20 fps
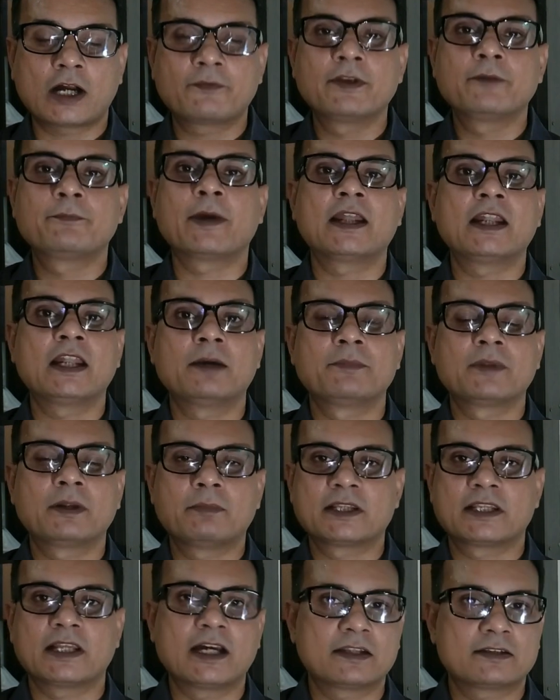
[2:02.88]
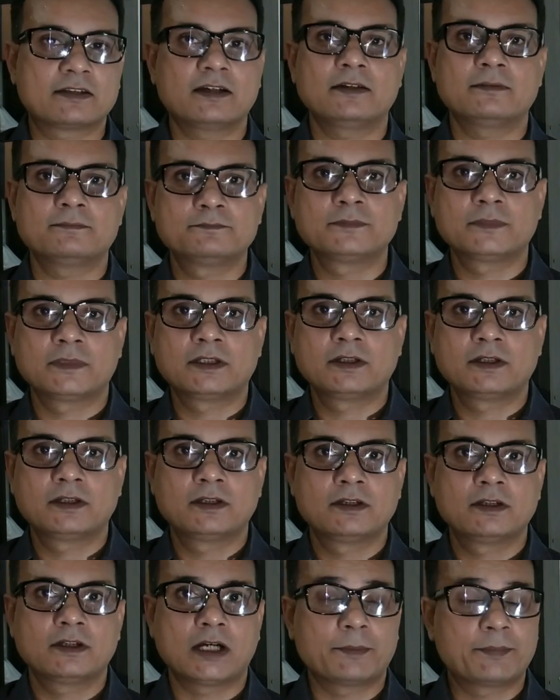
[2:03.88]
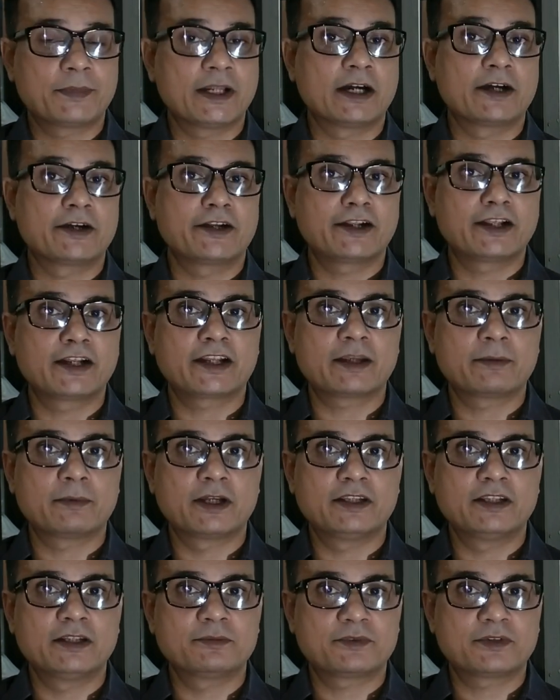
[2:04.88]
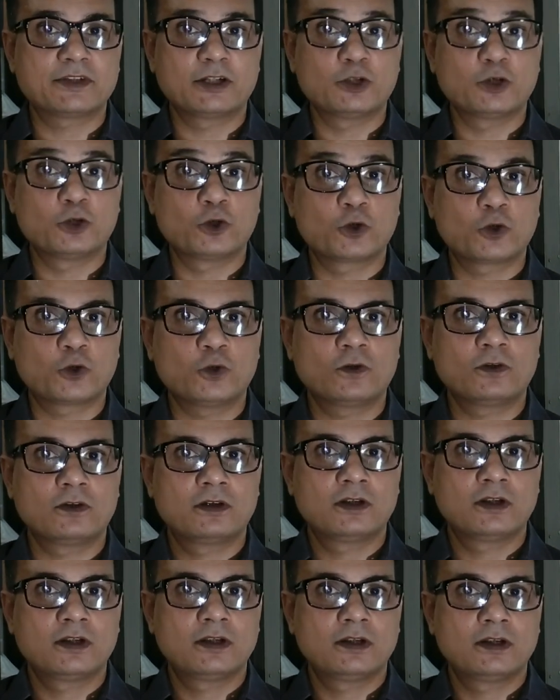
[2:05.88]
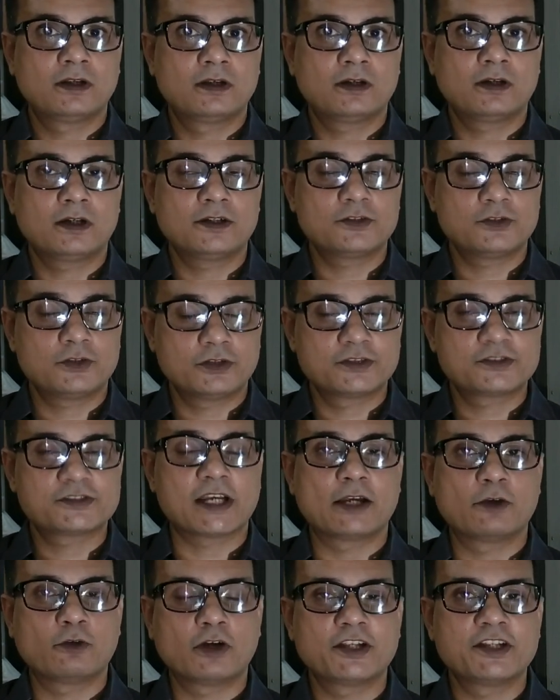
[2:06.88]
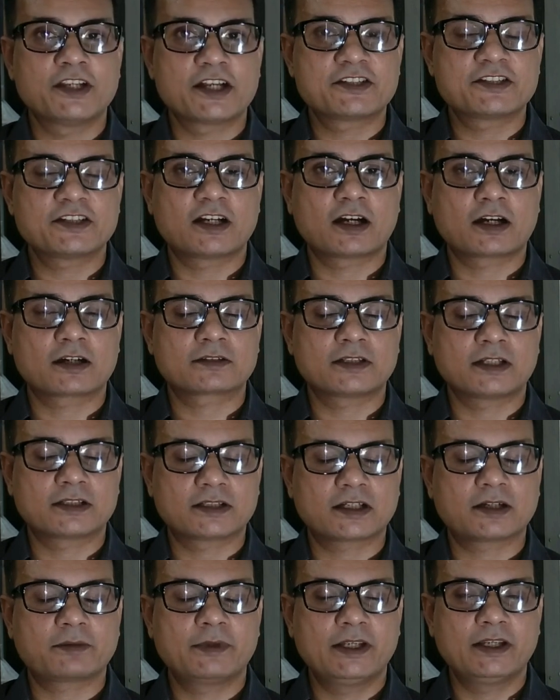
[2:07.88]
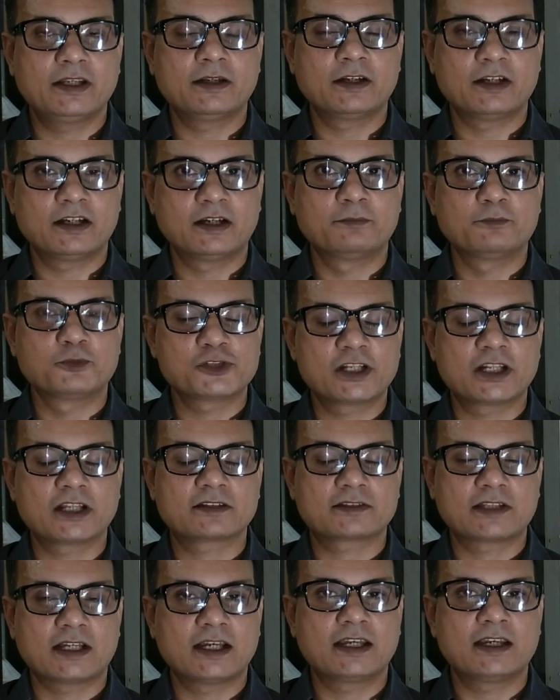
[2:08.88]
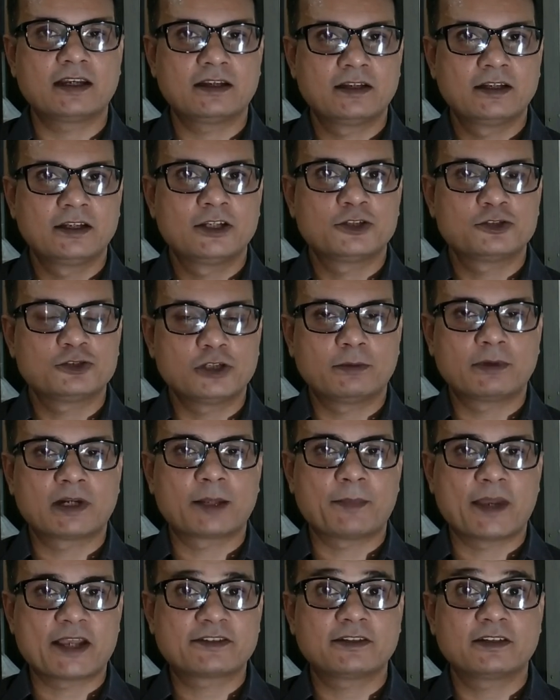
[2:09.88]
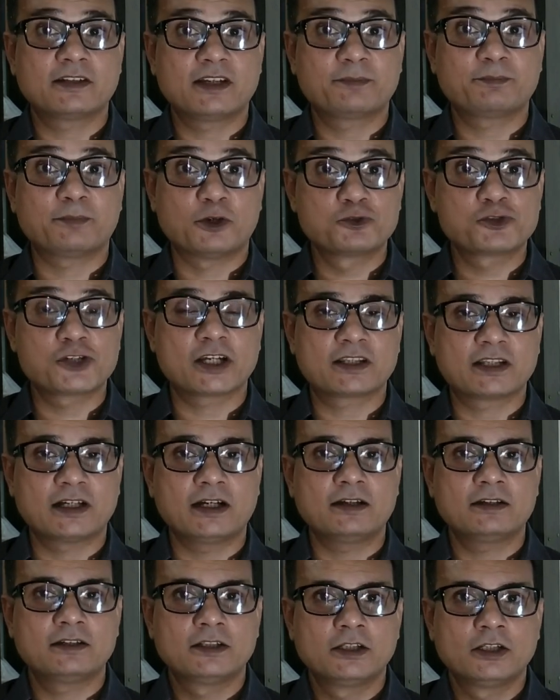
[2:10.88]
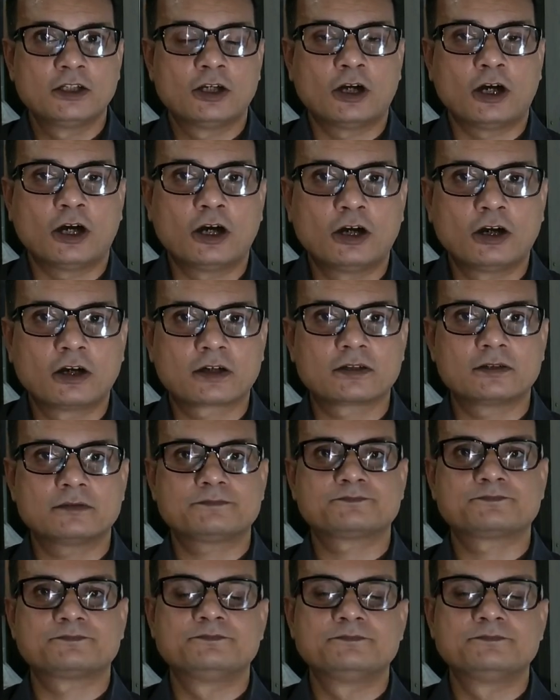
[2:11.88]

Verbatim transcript: काफ़ी पहले हमने बताया था अपने आर्टिकल के माध्यम से लोगों को चाहे वह याचिकाकर्ता तक भी मुझे लगता है जो हमारा मैसेज है पहुँचा था और